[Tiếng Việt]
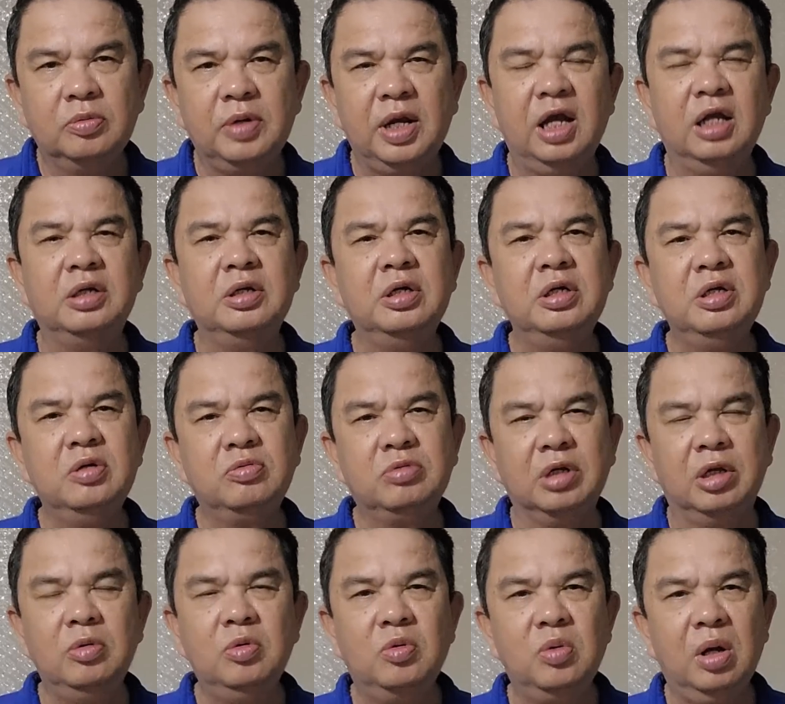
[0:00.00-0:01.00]
và nơi
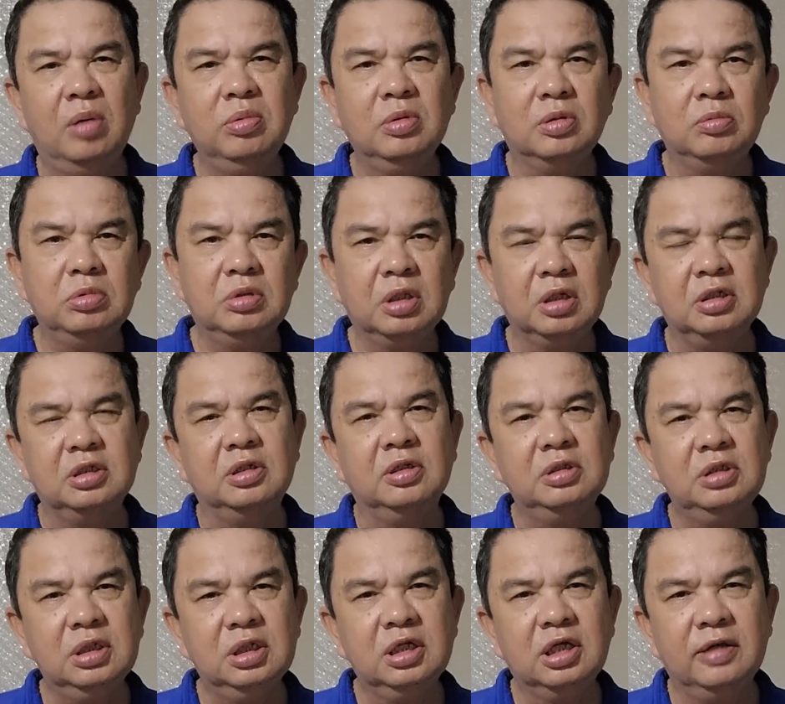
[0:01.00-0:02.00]
điều trị của ông cũng từ
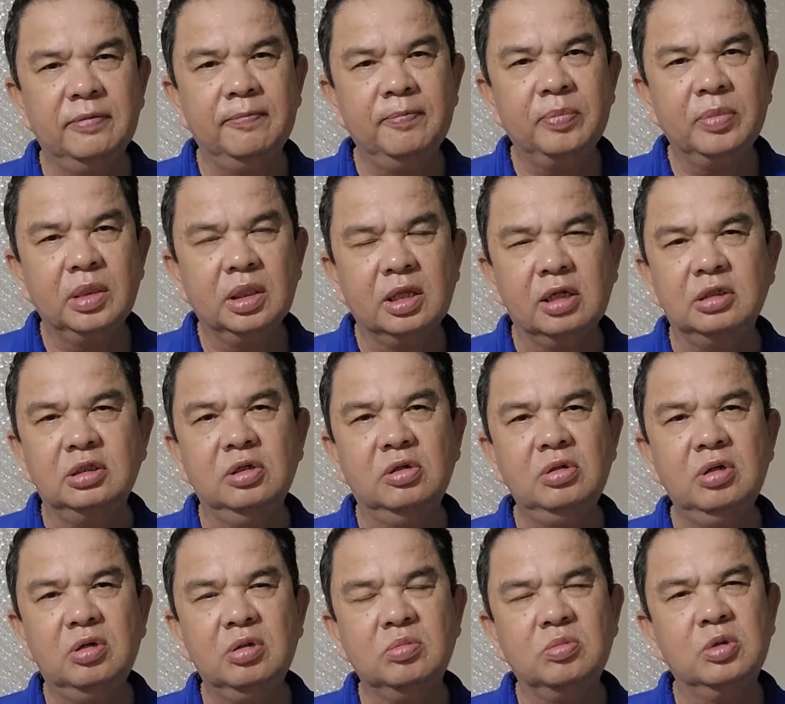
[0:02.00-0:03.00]
chối xét nghiệm từ
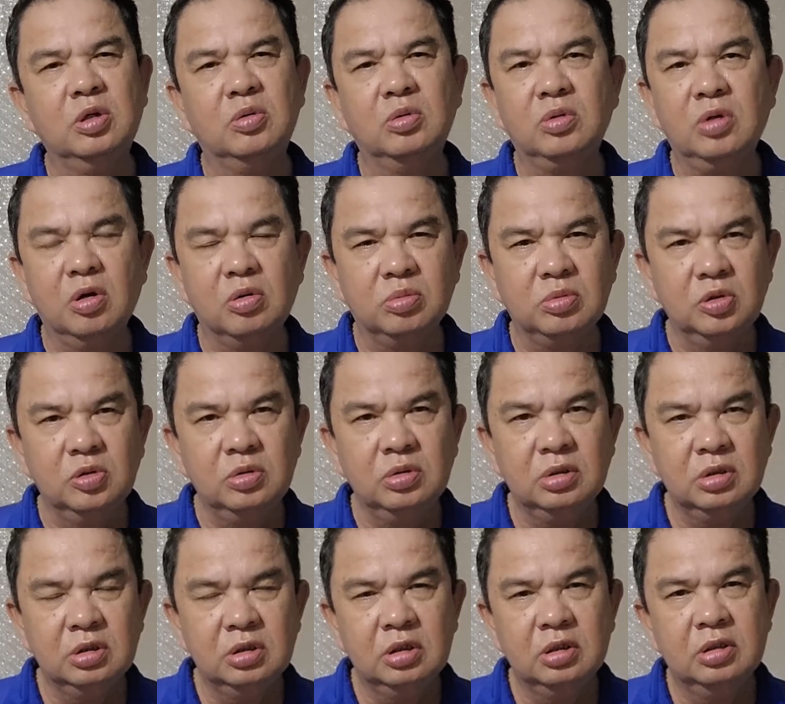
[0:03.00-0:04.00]
chối đo nồng độ cồn luôn